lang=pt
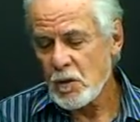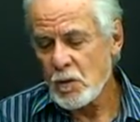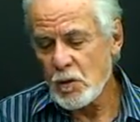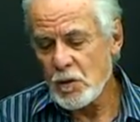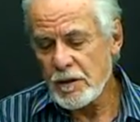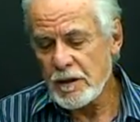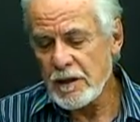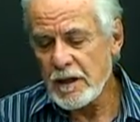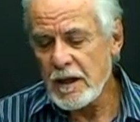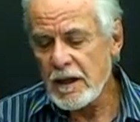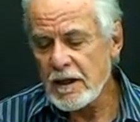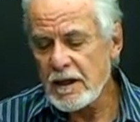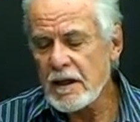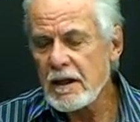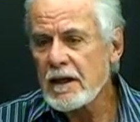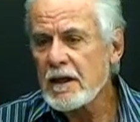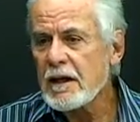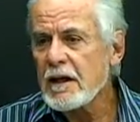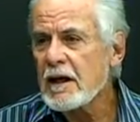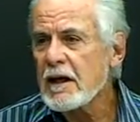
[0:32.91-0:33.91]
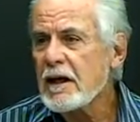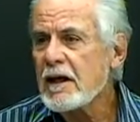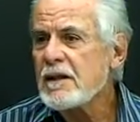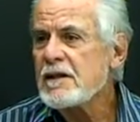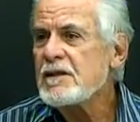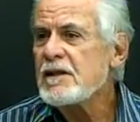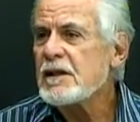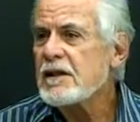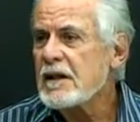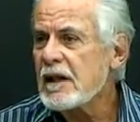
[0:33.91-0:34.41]
o que é que a
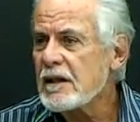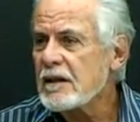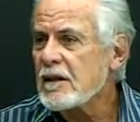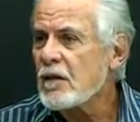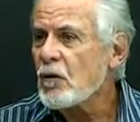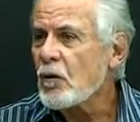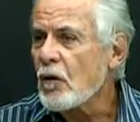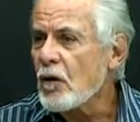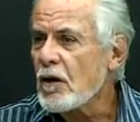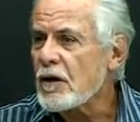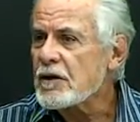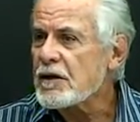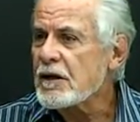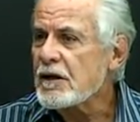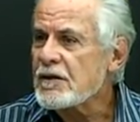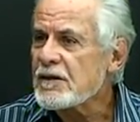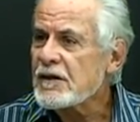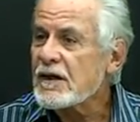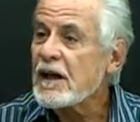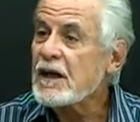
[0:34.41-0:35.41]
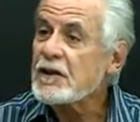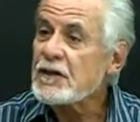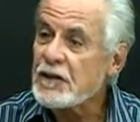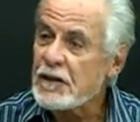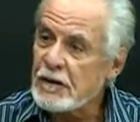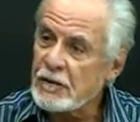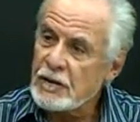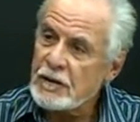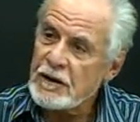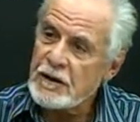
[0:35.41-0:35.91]
entidade ecológica está
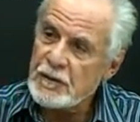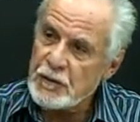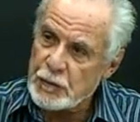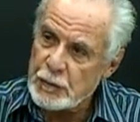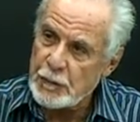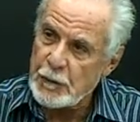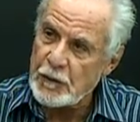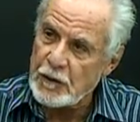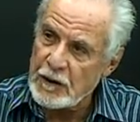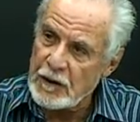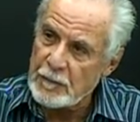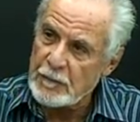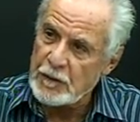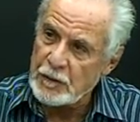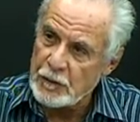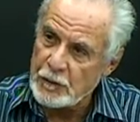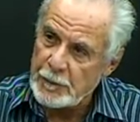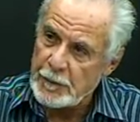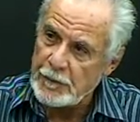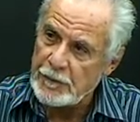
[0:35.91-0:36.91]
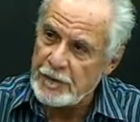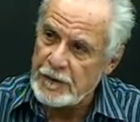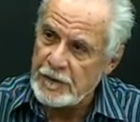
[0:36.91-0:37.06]
achando desses programas dos